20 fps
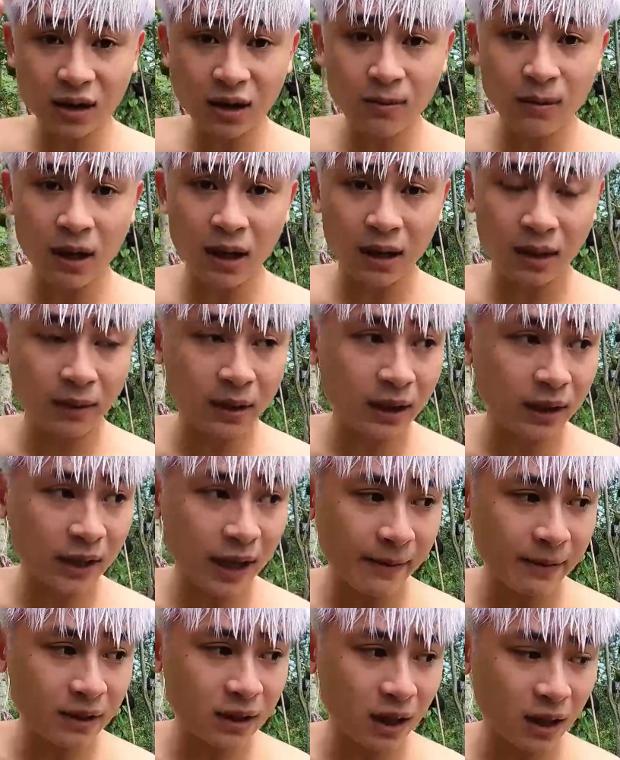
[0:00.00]
nhưng mà hiện
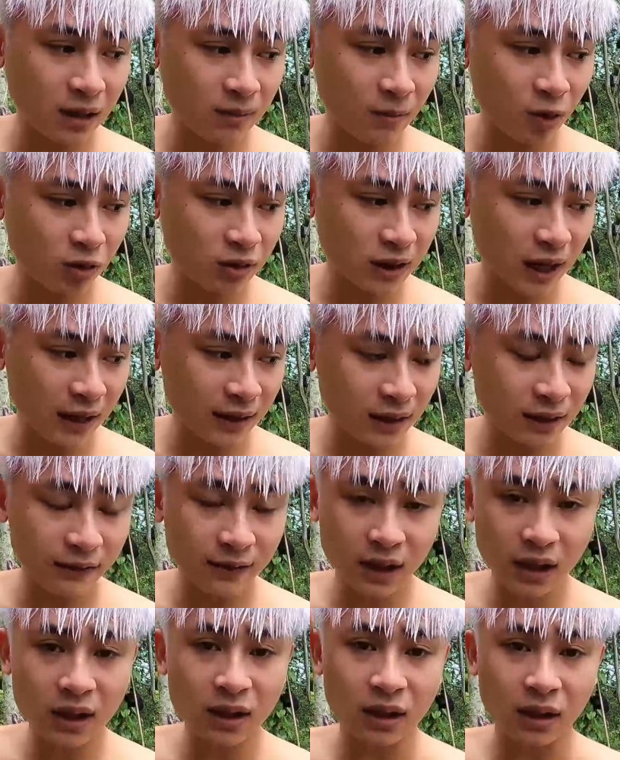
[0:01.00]
tại bây giờ đang màu xanh, tại
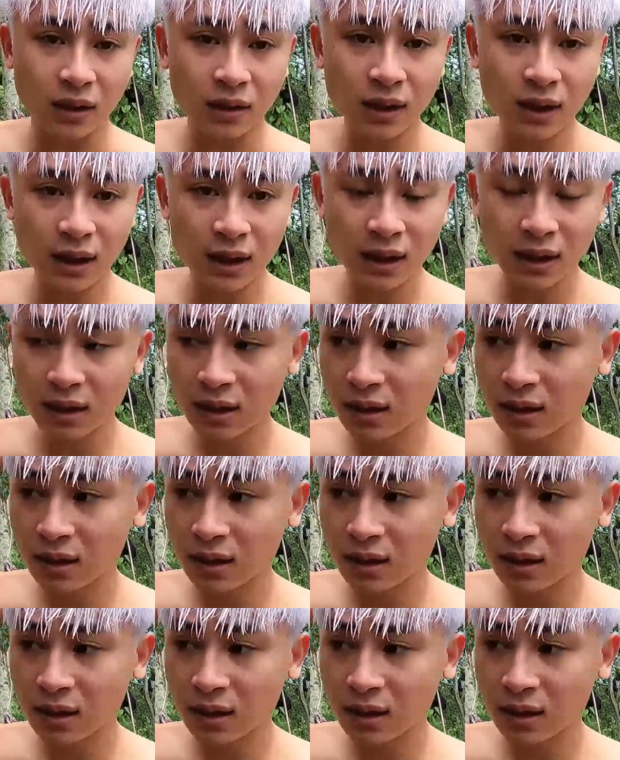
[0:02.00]
vì nó khứ ấy.